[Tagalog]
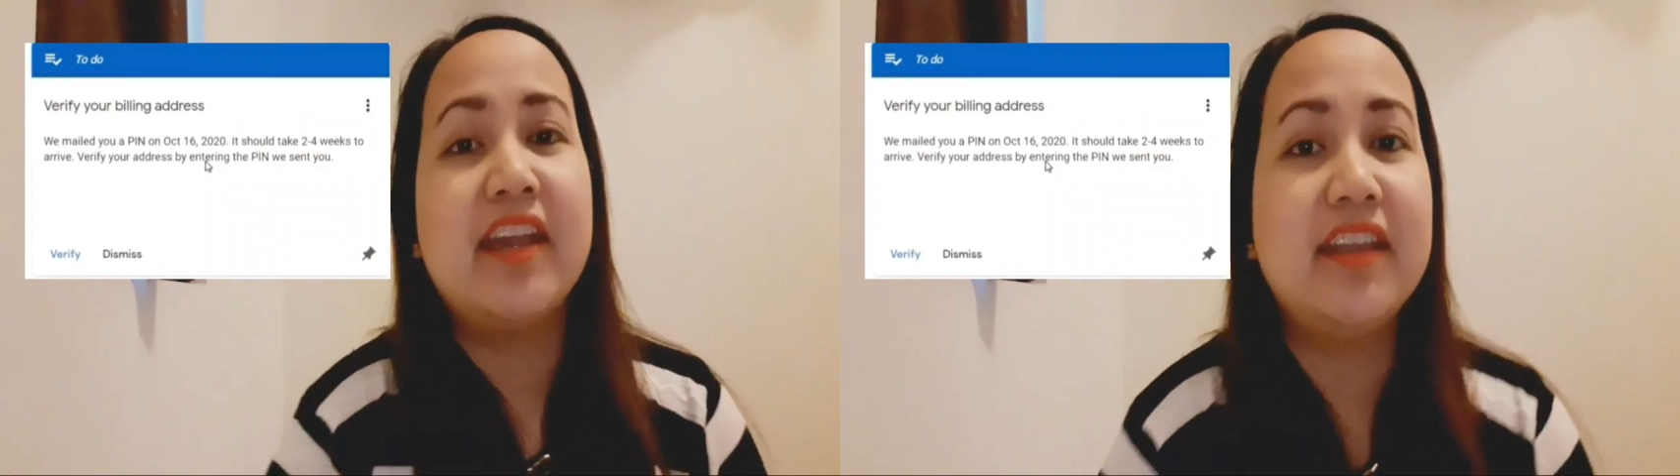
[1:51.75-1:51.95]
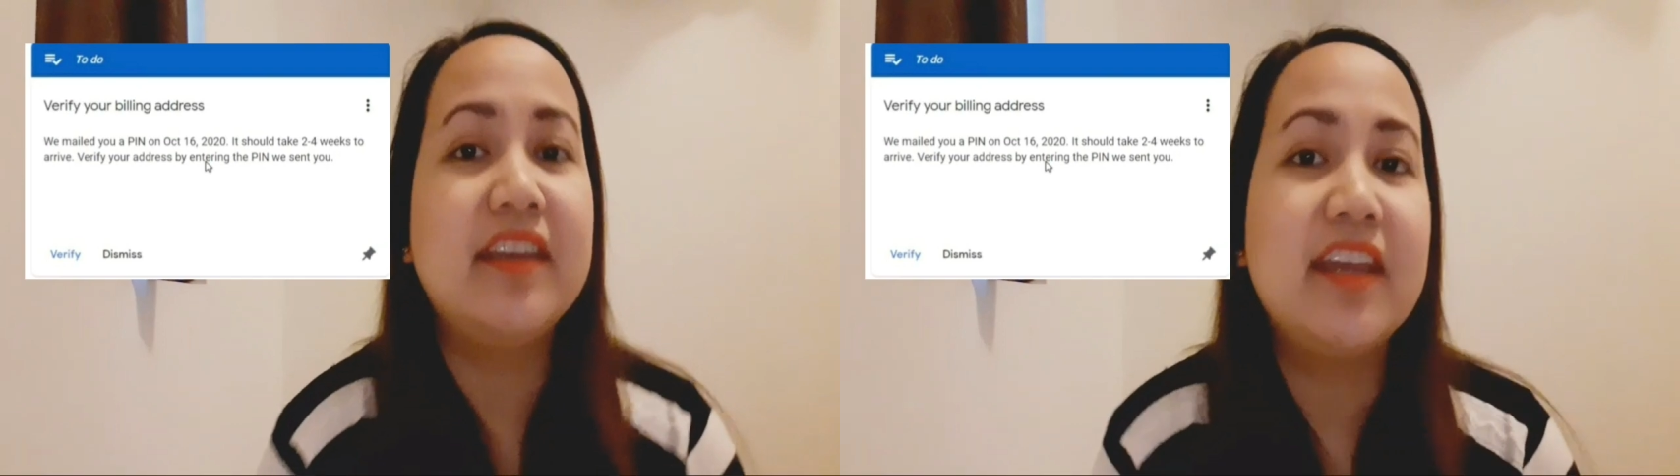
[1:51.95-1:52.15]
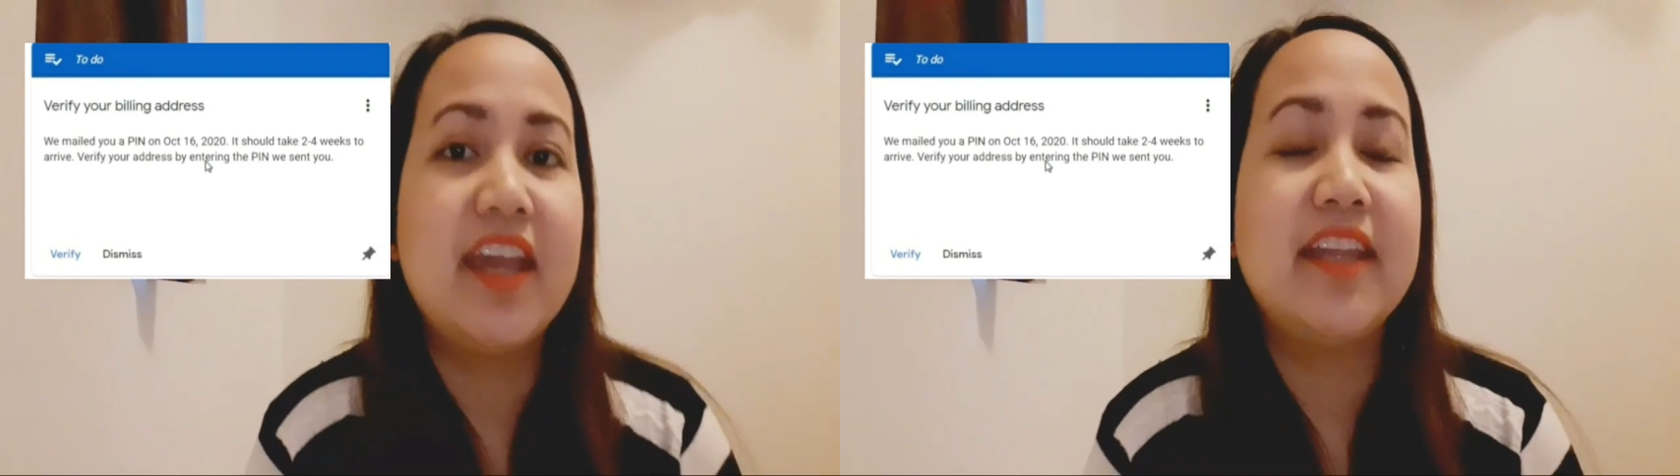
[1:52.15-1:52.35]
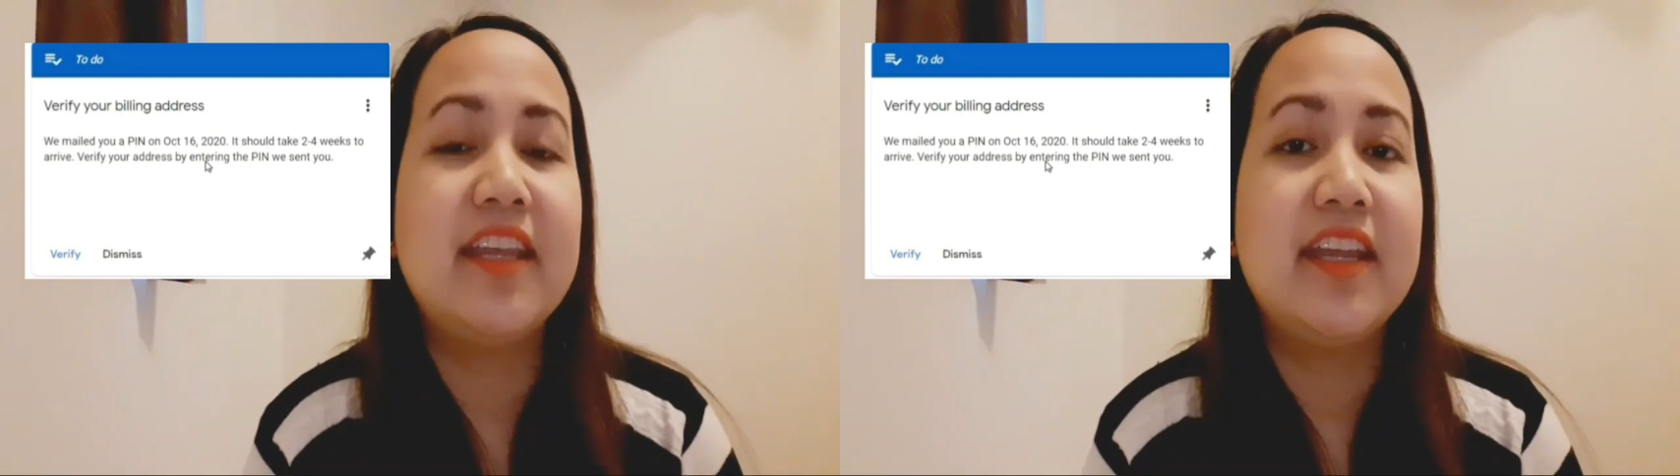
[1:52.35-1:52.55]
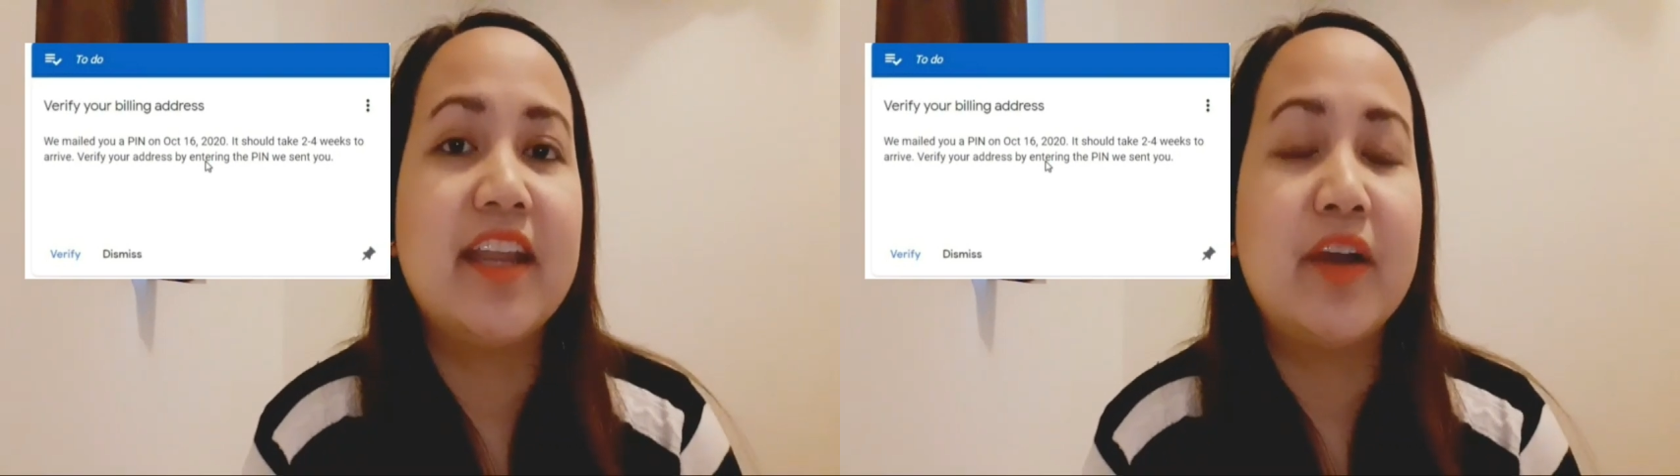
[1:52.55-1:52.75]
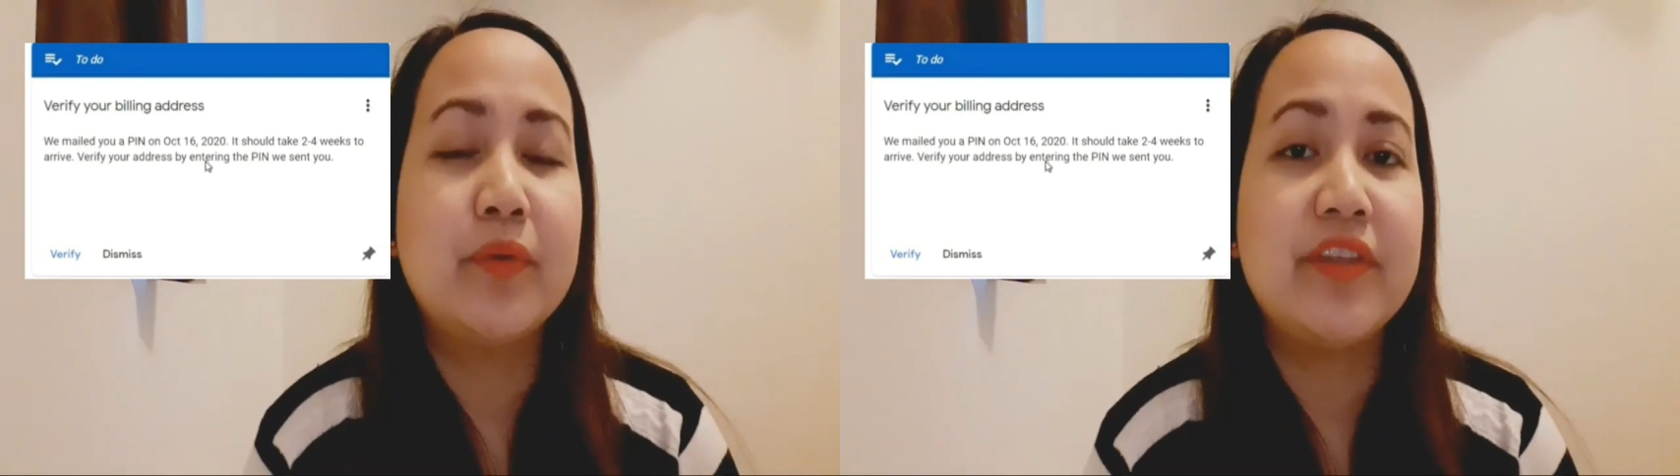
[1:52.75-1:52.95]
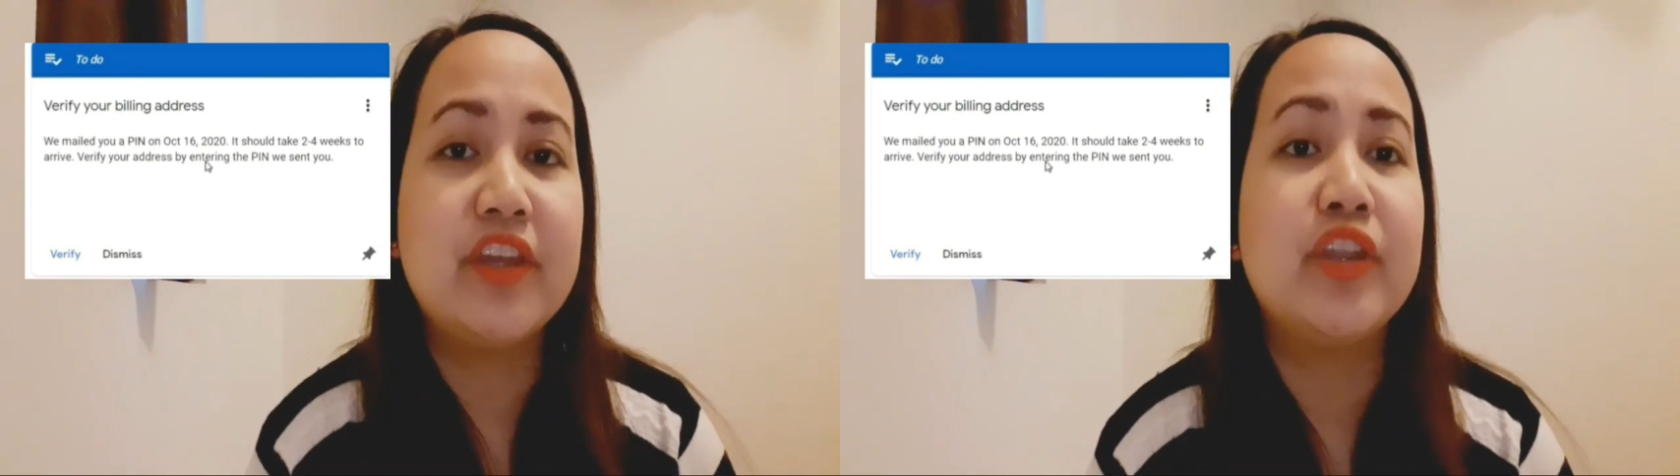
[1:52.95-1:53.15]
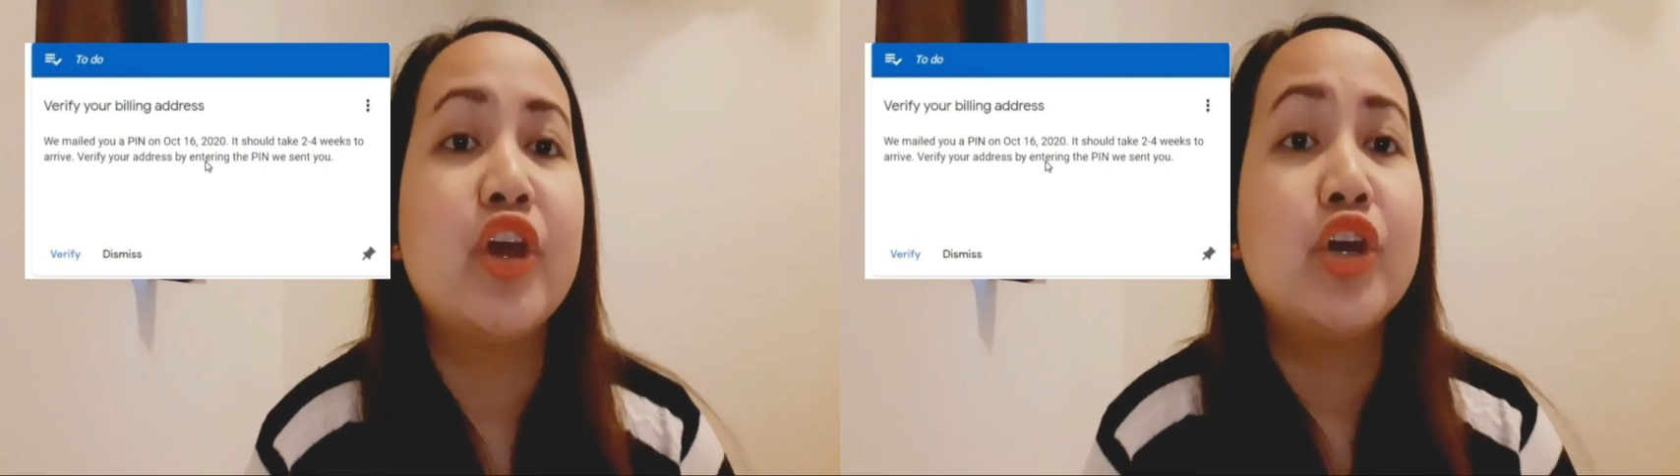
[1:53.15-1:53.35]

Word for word: indicating na within